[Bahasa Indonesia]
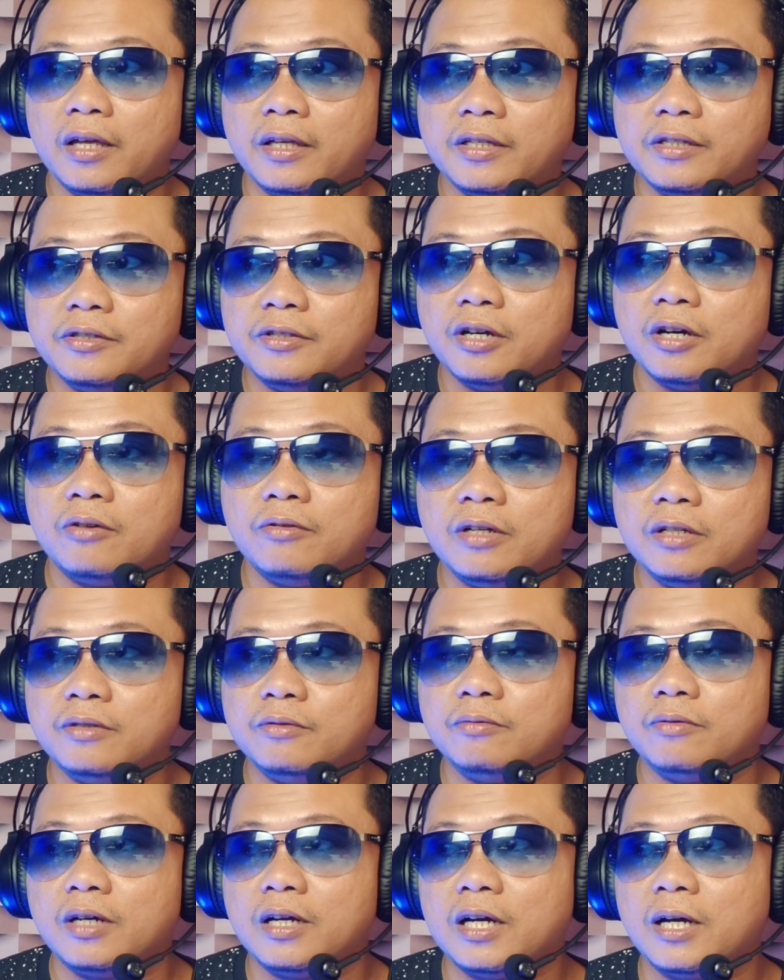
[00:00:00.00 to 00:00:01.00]
hijau dan
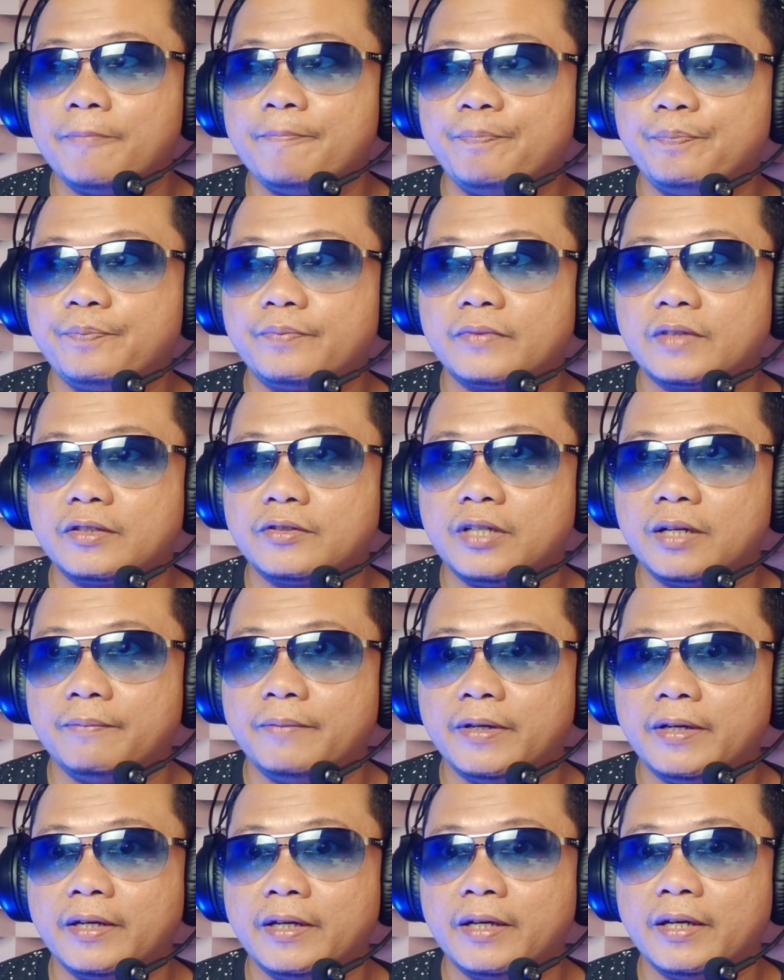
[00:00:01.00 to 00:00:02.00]
juga
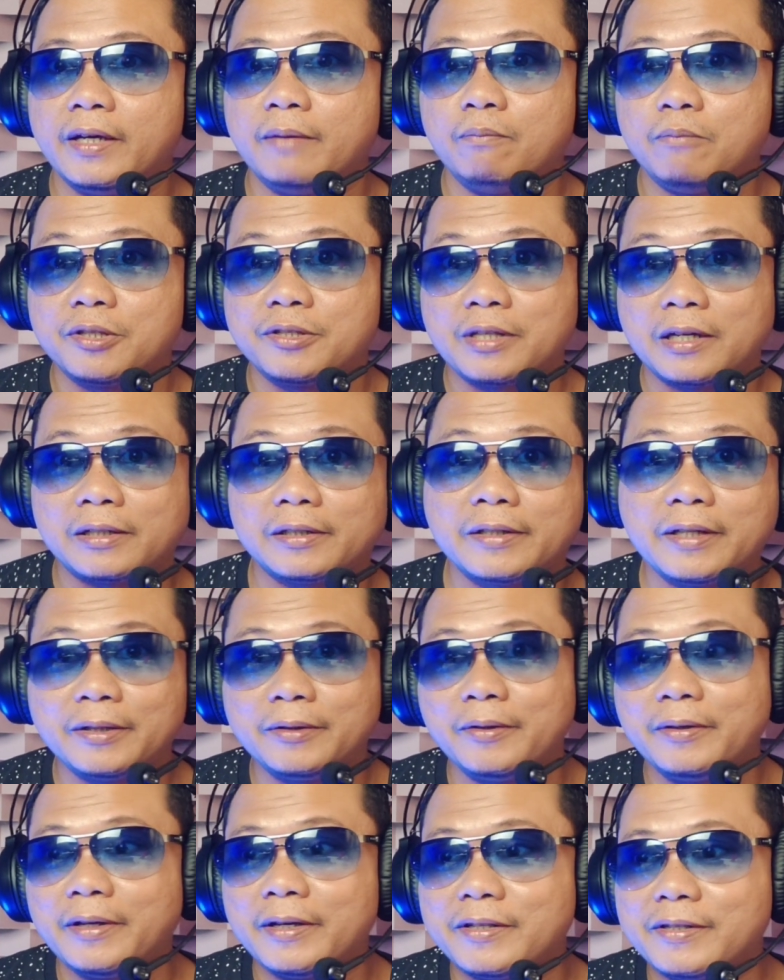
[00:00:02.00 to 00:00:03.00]
cabai besar
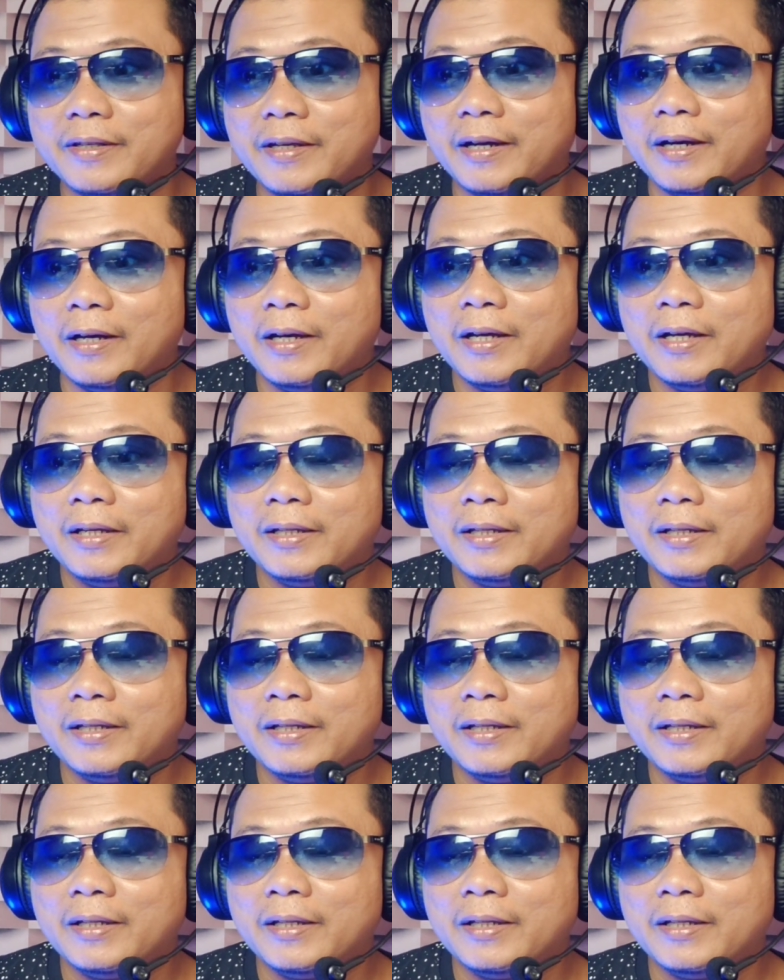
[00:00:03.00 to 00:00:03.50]
gitu ya, guys ya